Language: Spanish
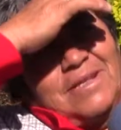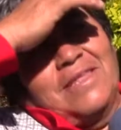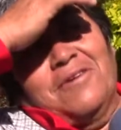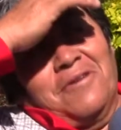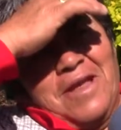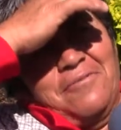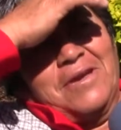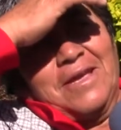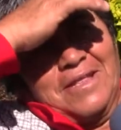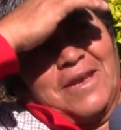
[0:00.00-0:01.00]
Le digo, la
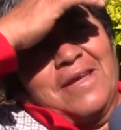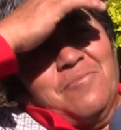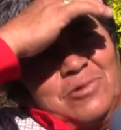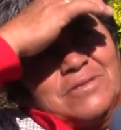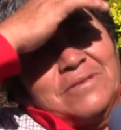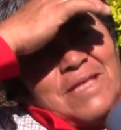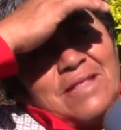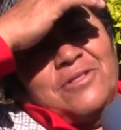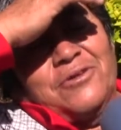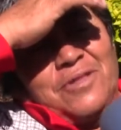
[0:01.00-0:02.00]
fe que traemos
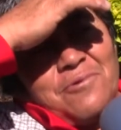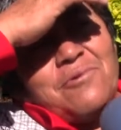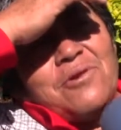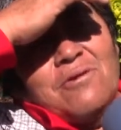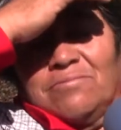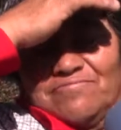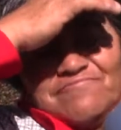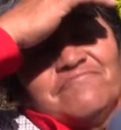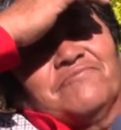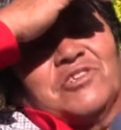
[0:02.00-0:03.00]
dentro de uno
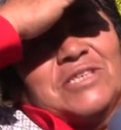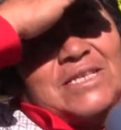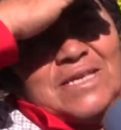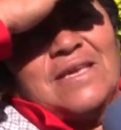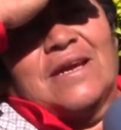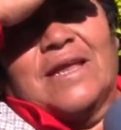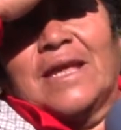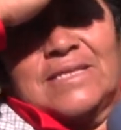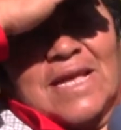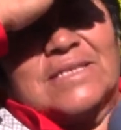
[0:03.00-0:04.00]
nos hace llegar
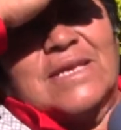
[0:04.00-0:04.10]
hacia el